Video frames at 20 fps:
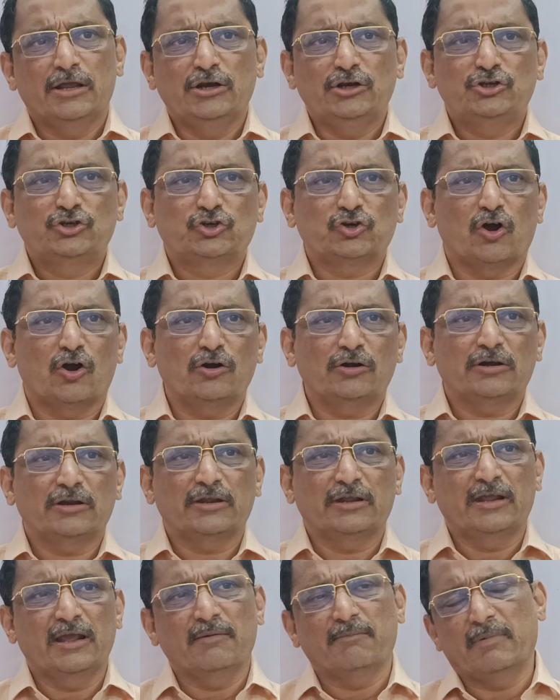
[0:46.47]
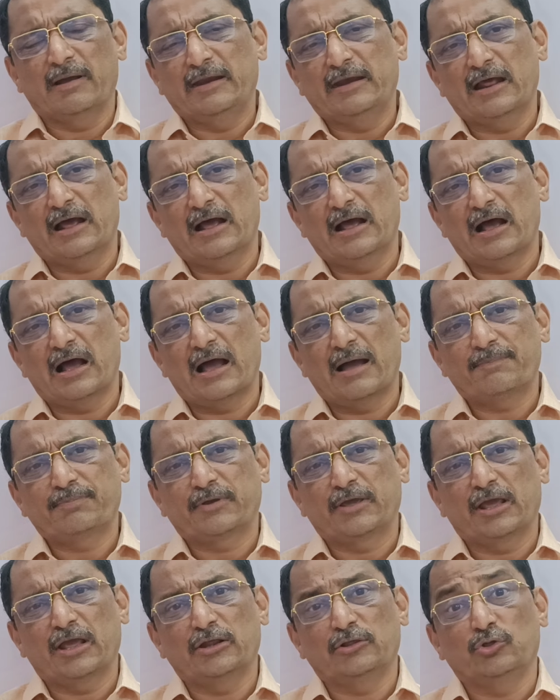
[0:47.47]
इन शॉर्ट ये महीना
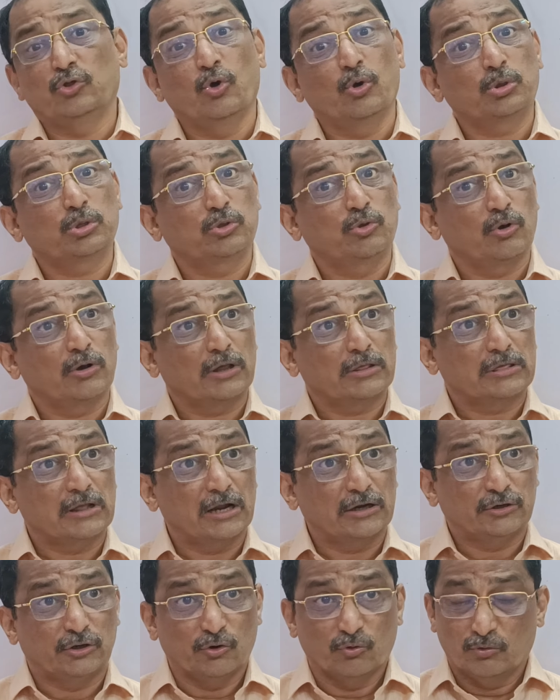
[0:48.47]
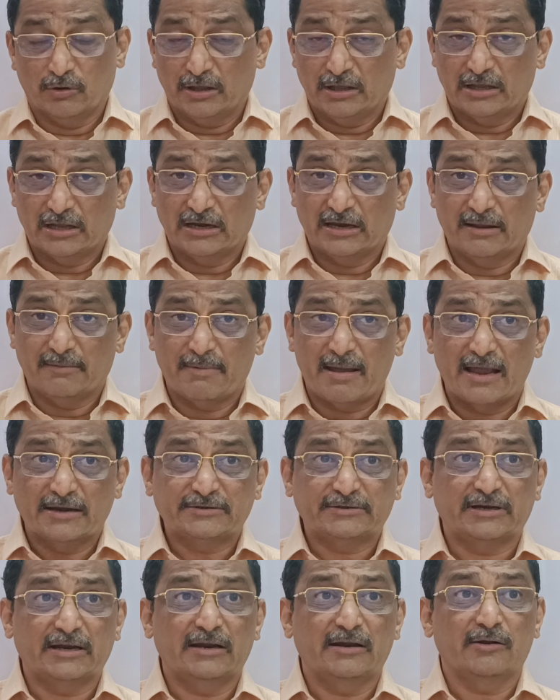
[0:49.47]
आपके दोस्तों के साथ ट्यूनिंग के लिए
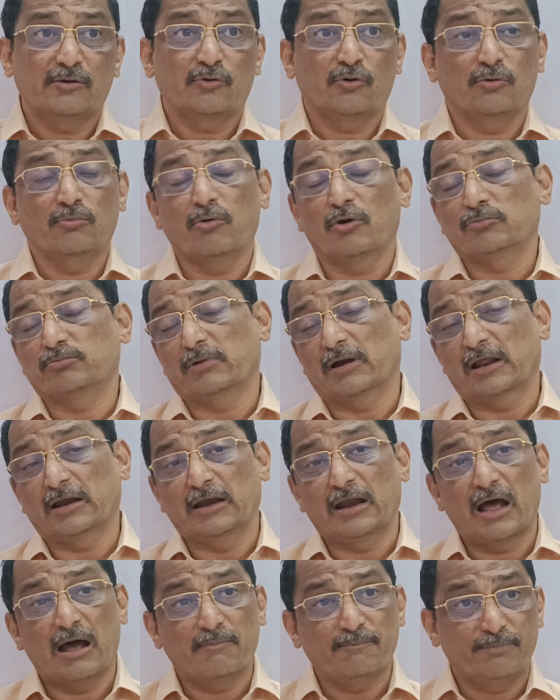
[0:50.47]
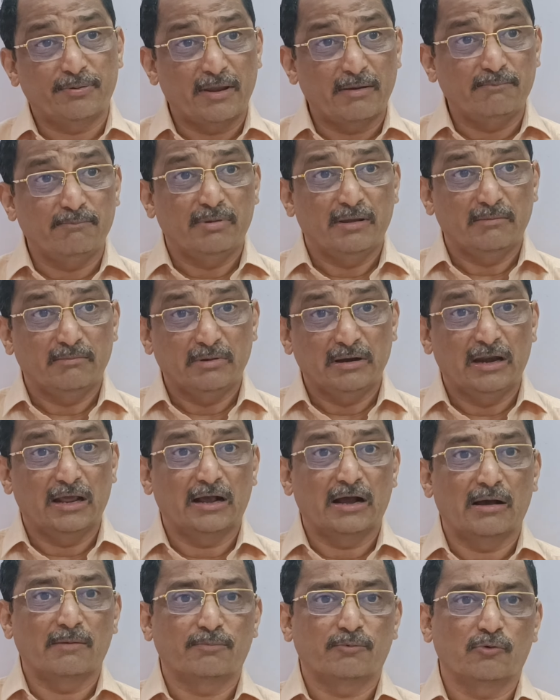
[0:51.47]
बेस्ट है कोई बहुत बड़ा नाम फेम भी
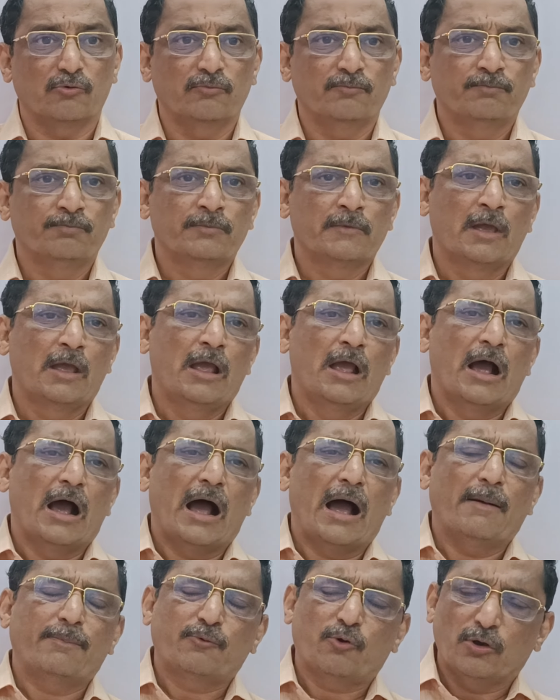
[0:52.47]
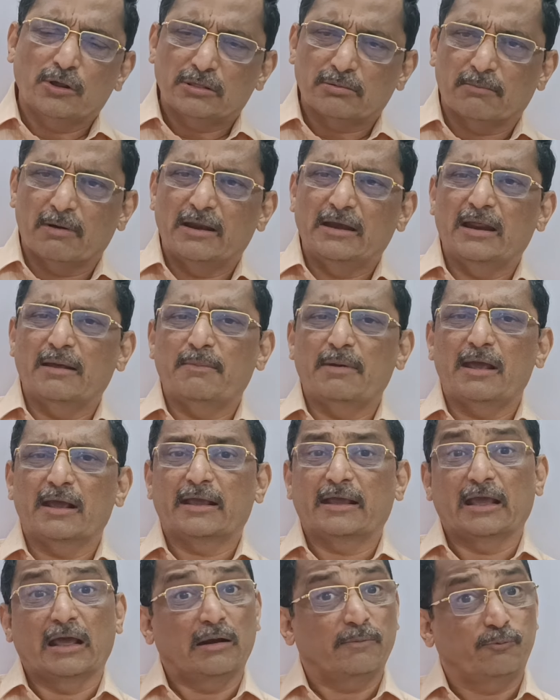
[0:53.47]
मिलेगा आपको आपको इस महीने
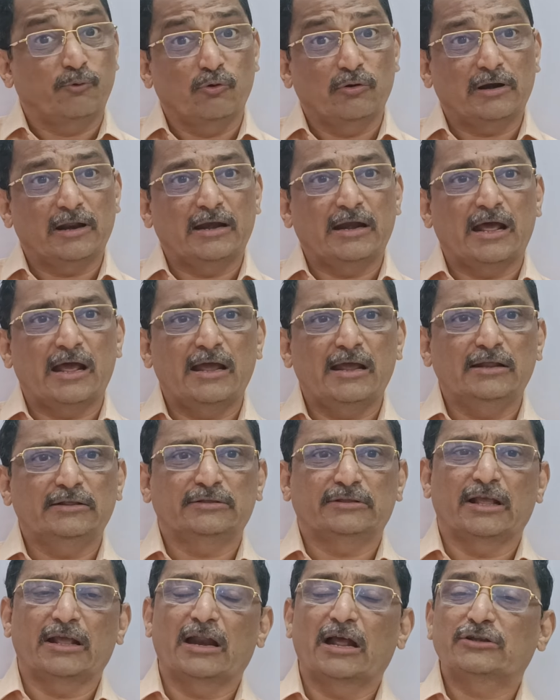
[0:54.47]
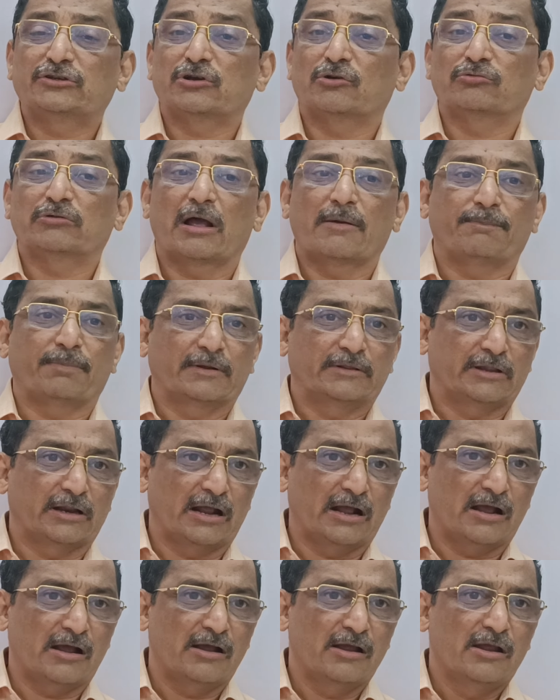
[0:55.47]
में केयरफुल रहना है तेरह चौदह
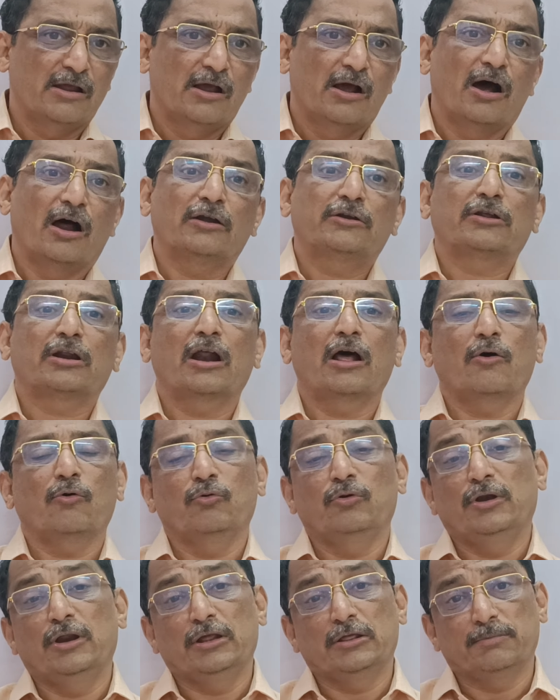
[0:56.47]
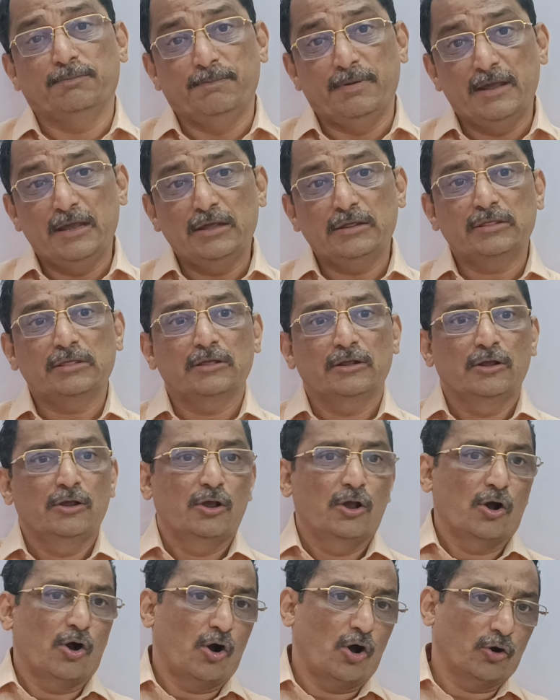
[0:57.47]
पंद्रह अठारह उन्नीस बीस
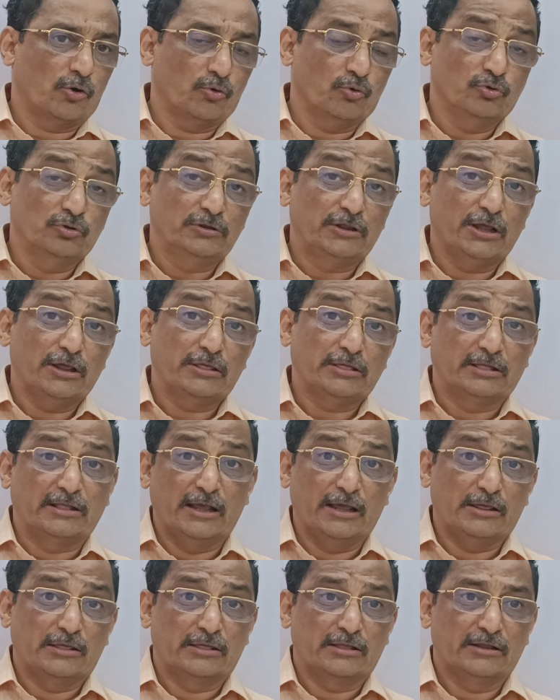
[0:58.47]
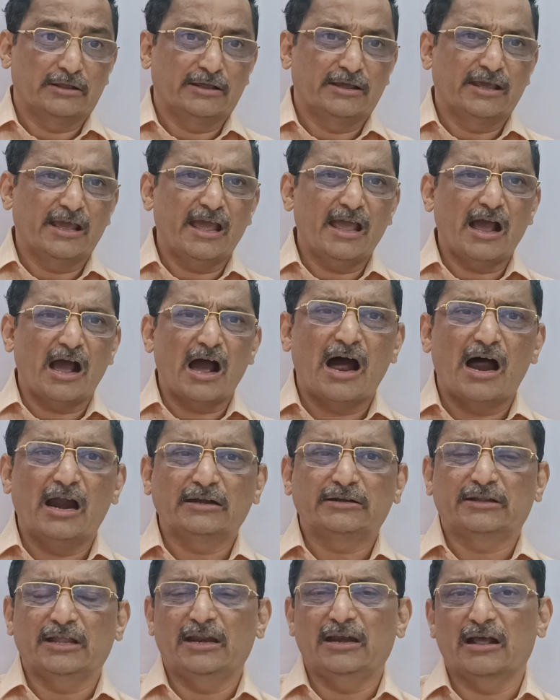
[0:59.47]
और 29 30 ये
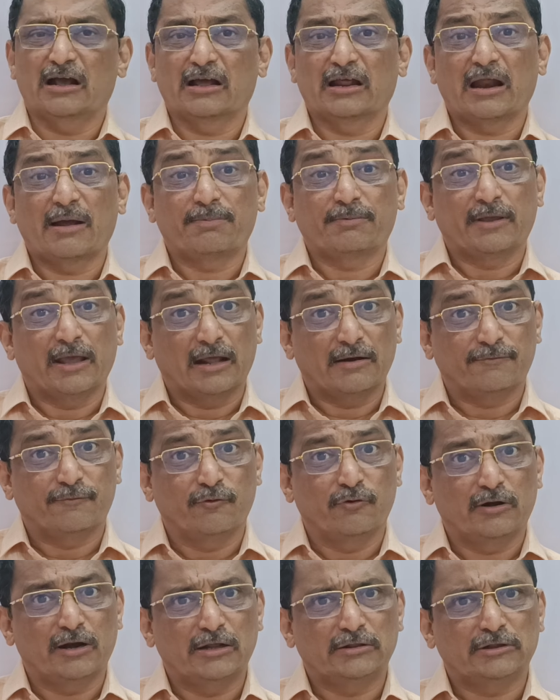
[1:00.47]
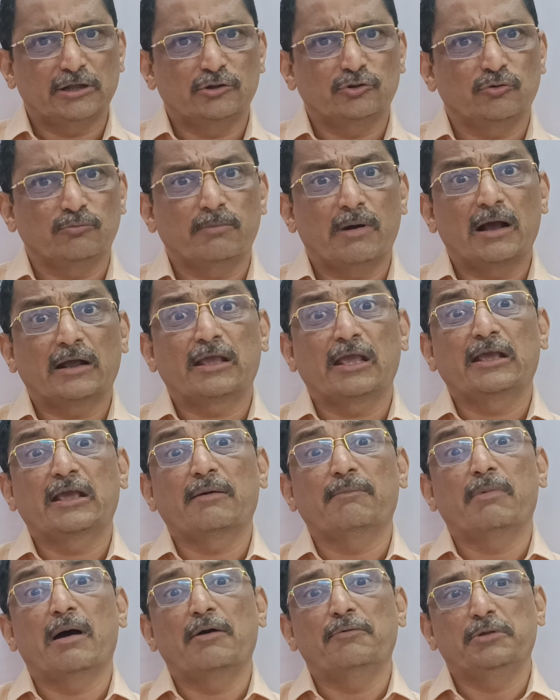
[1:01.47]
आठ दिन अगर आप केयरफुल रहते हैं तो बाकी
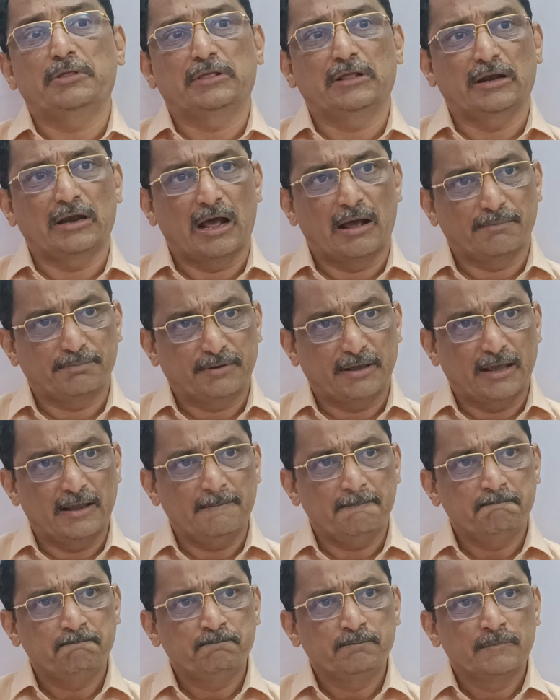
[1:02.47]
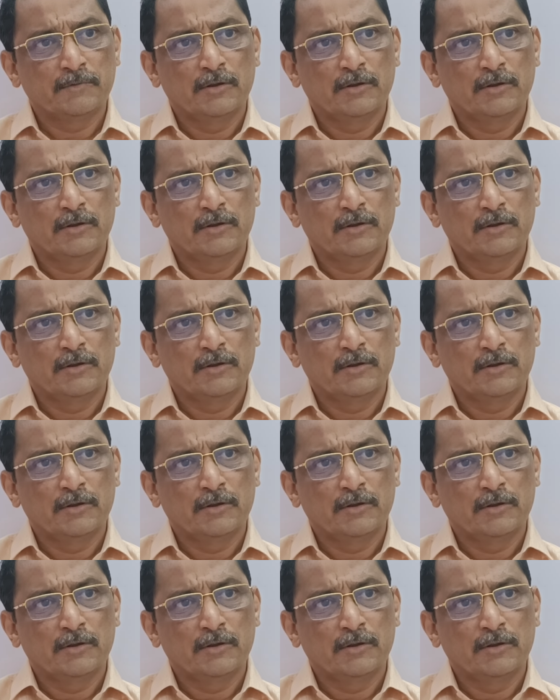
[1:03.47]
के 22 दिन आपके हैं